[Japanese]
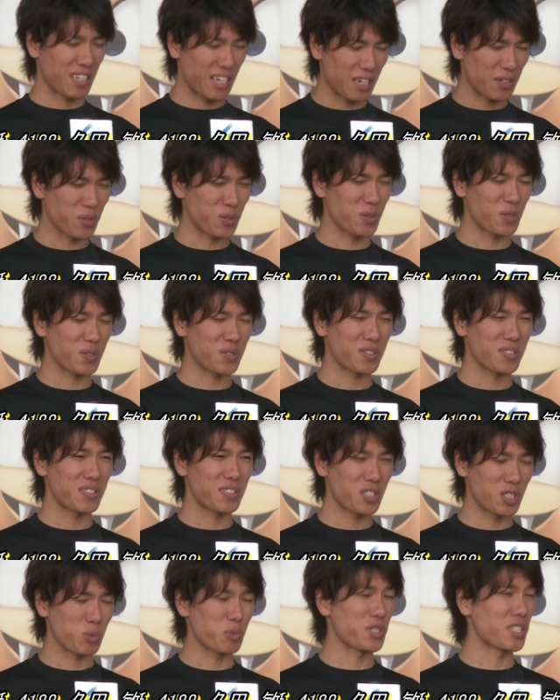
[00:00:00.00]
あの
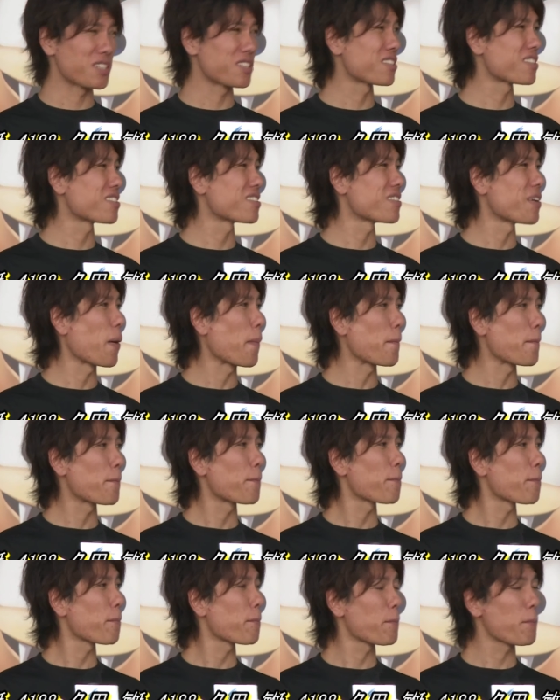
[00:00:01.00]
十分ですあじゃあ
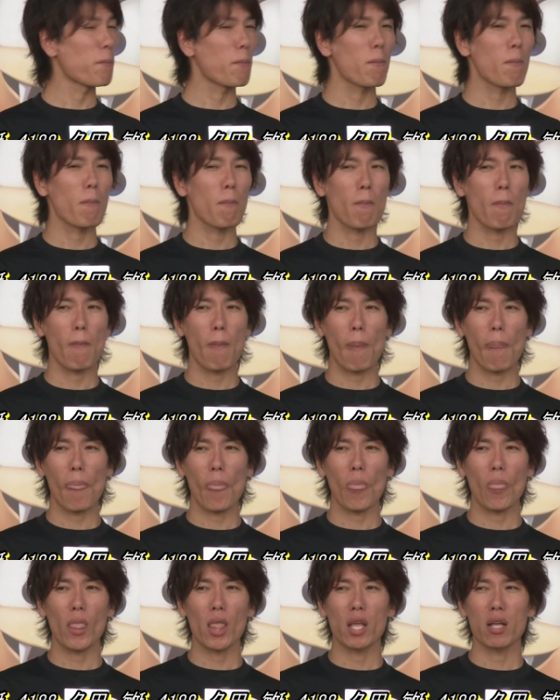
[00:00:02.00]
もうここで
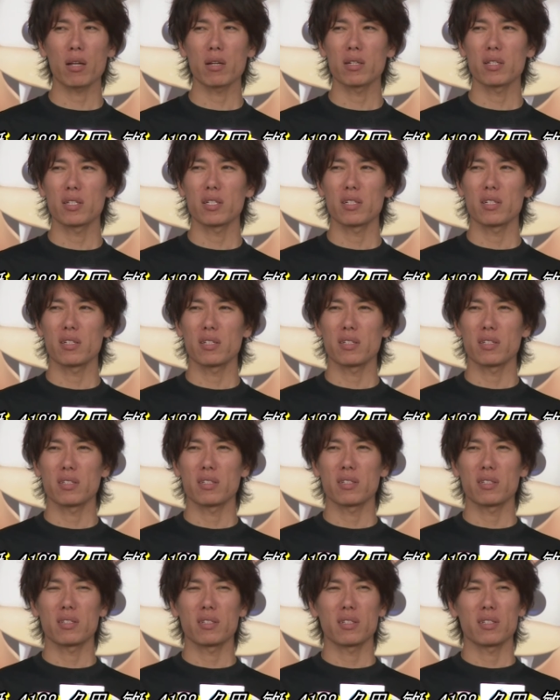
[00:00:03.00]
先に倒してしま
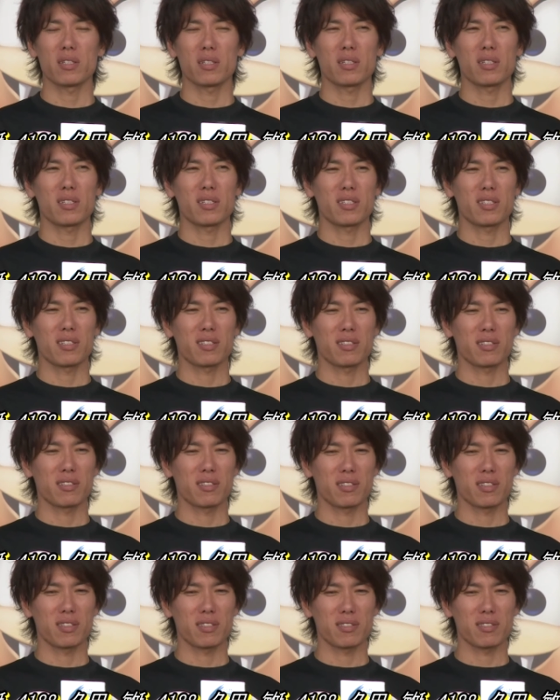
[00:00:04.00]
おうとま
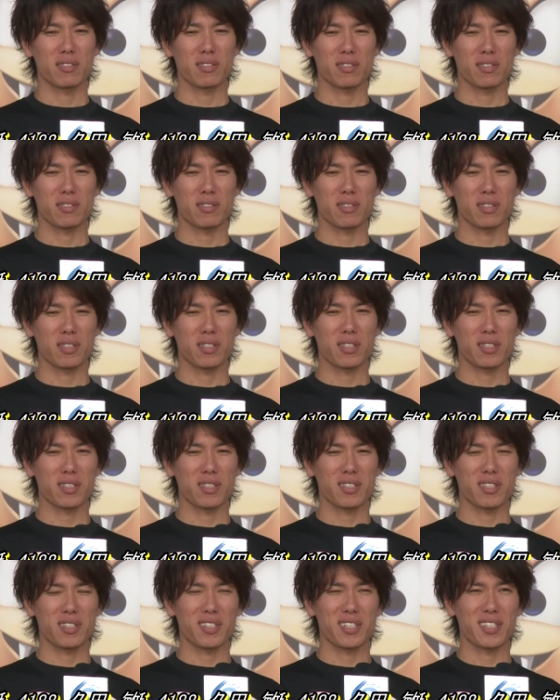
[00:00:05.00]
とめてう
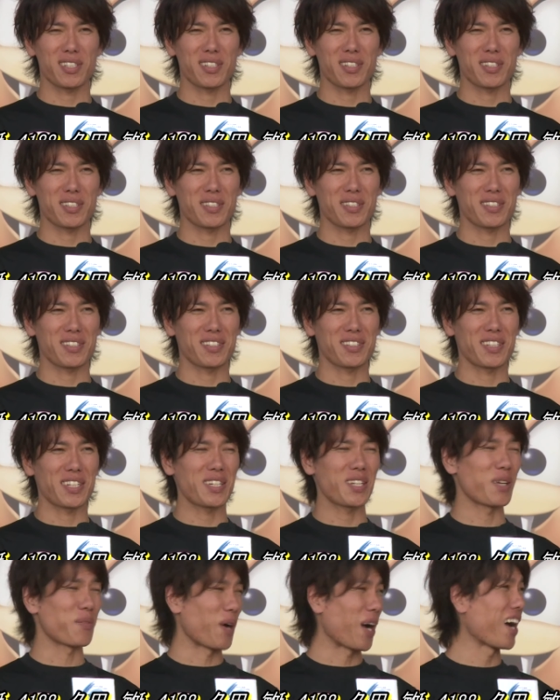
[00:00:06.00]
んで
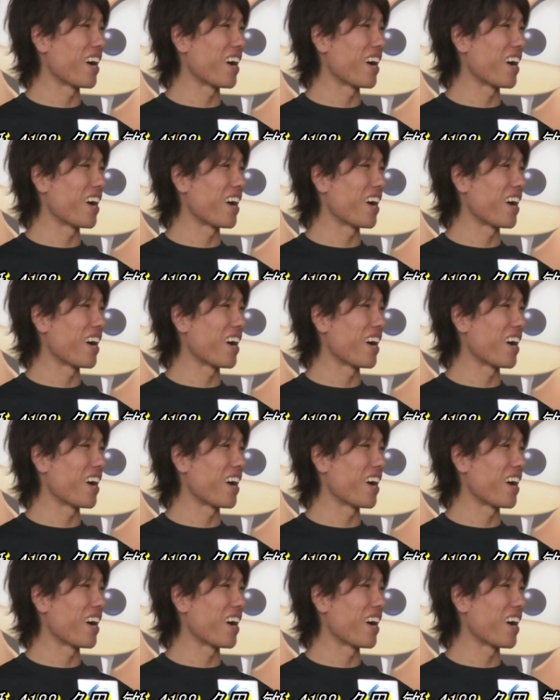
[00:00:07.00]
きれば